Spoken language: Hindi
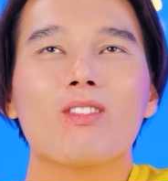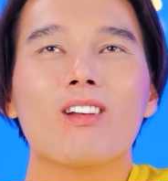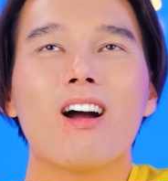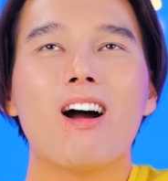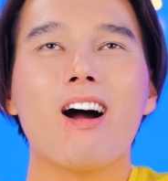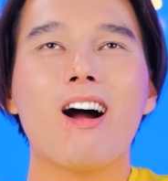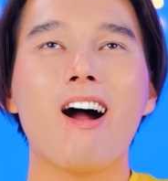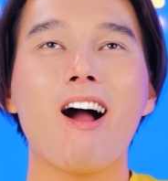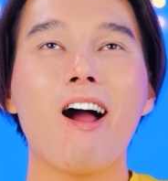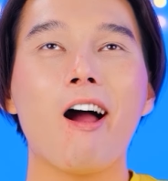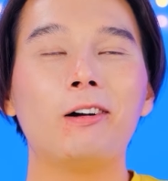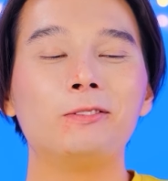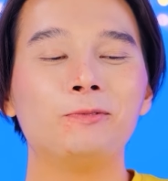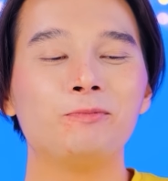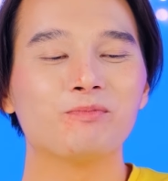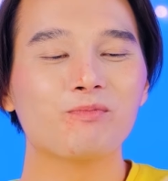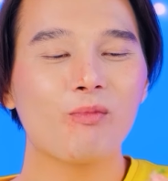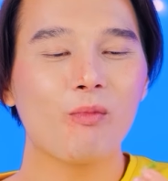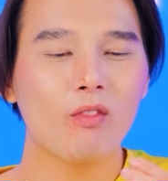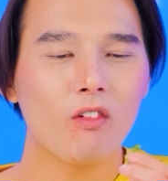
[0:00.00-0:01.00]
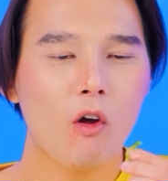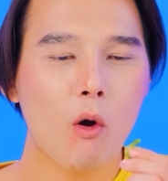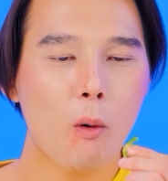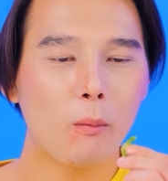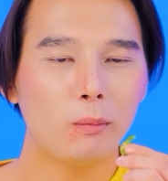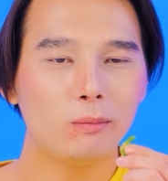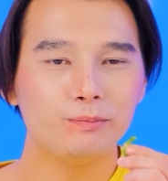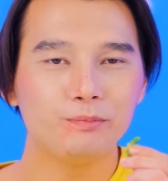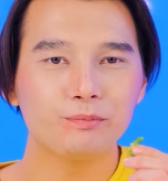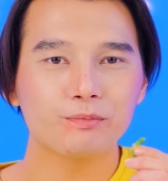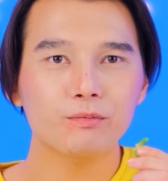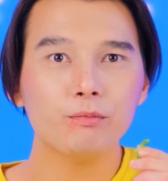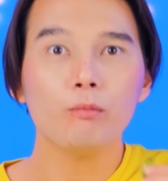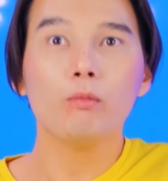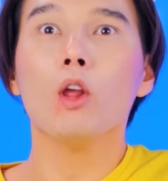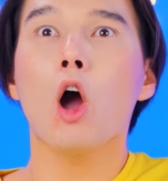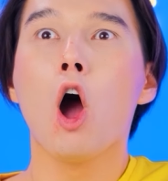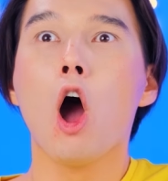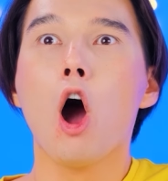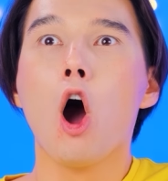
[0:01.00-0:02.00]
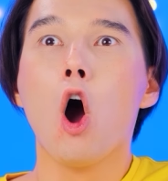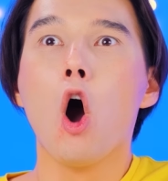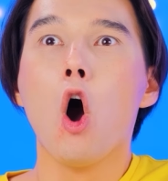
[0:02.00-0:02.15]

मेरे पास एक बहुत अच्छा आइडिया है